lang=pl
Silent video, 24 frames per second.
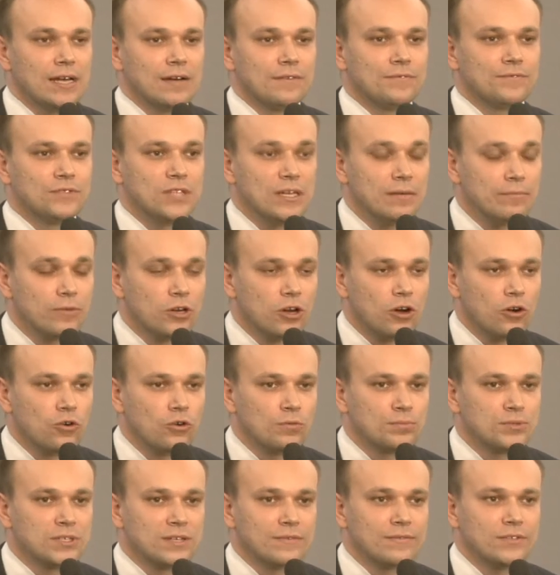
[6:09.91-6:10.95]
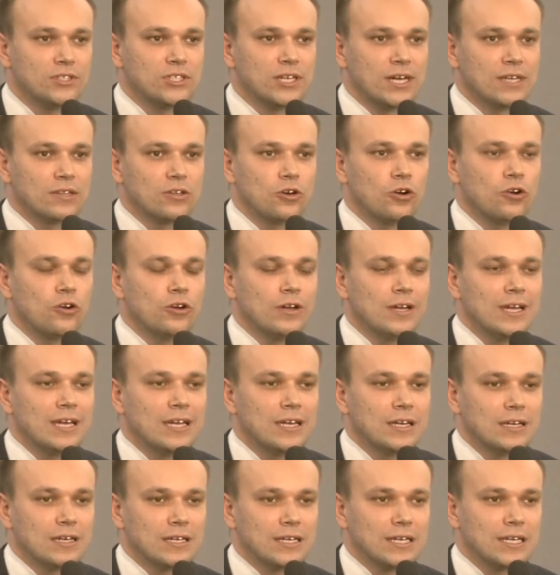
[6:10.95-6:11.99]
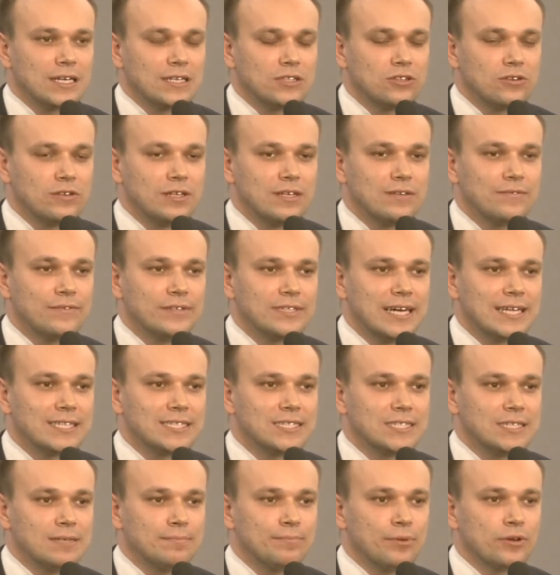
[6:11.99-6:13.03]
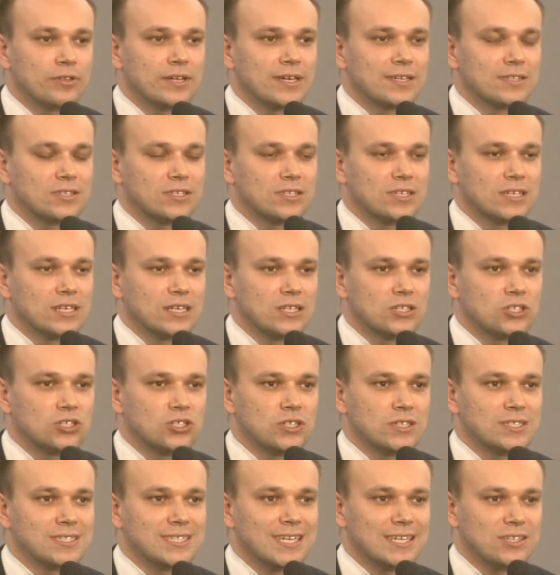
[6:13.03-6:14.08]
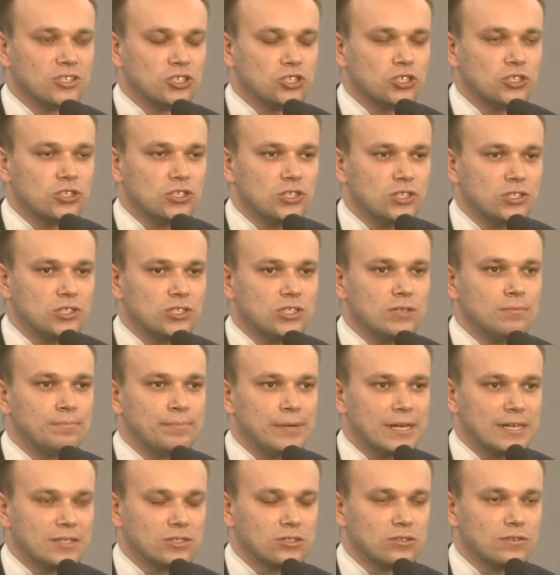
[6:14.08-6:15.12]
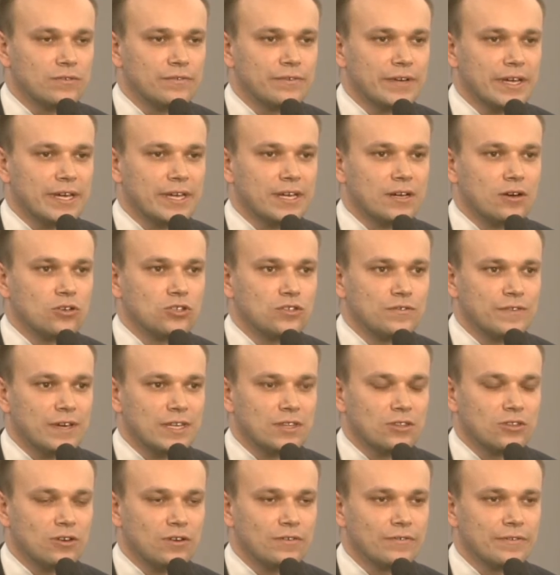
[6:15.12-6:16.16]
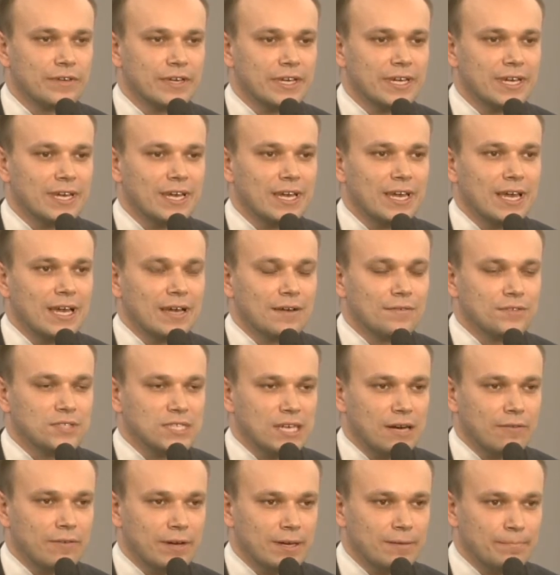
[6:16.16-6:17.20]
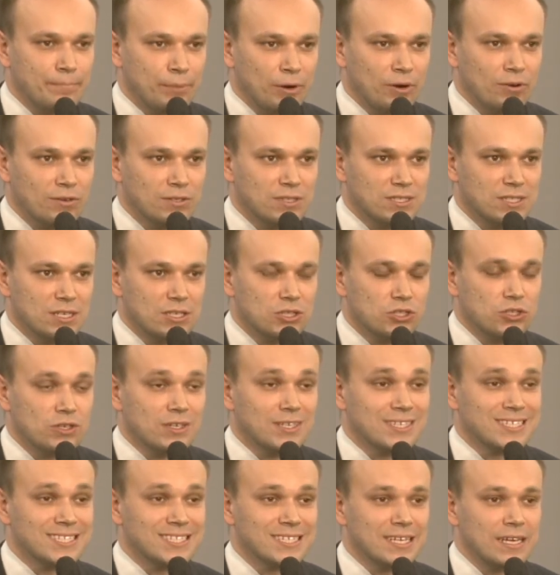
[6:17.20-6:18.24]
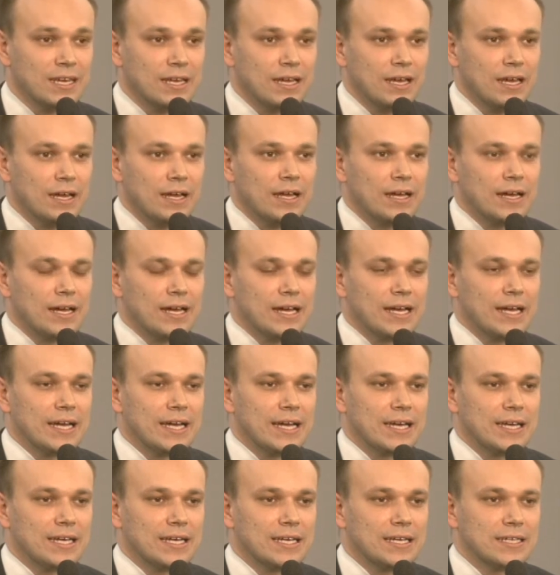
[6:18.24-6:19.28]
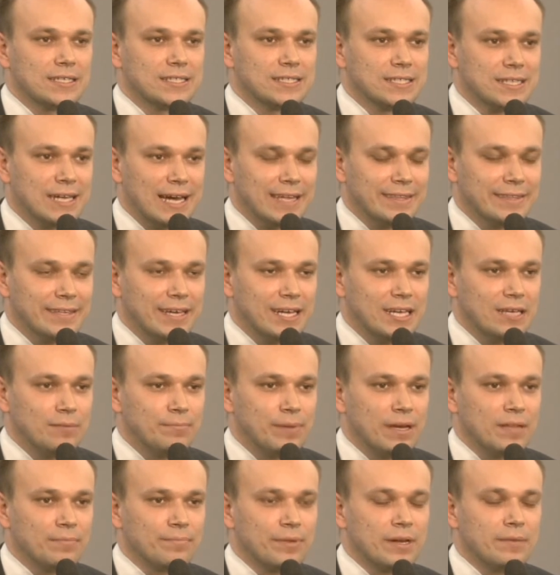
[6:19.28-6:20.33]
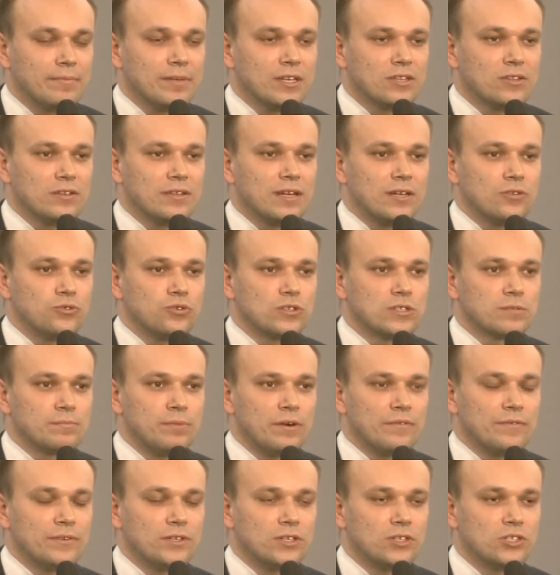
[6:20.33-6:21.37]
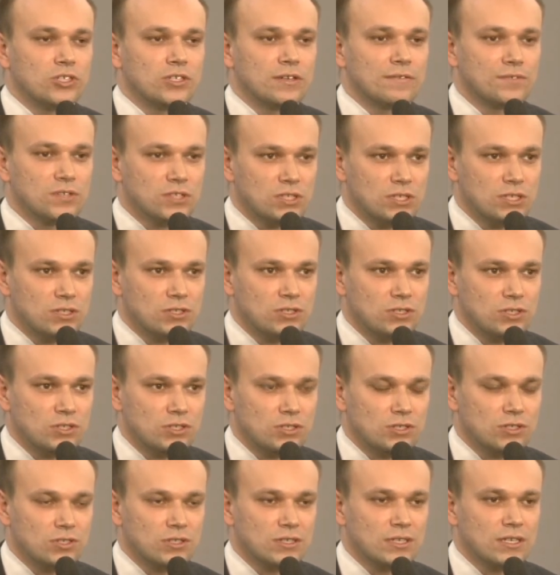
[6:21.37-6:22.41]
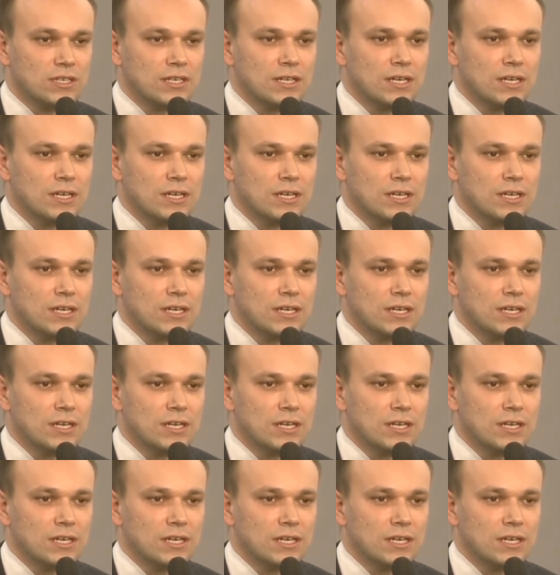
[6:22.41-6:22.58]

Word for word: W tym roku przewidziano e, do likwidacji ponad 330 e, placówek oświatowych w całej Polsce. To jest e, skandal i pan premier Donald Tusk powinien się wstydzić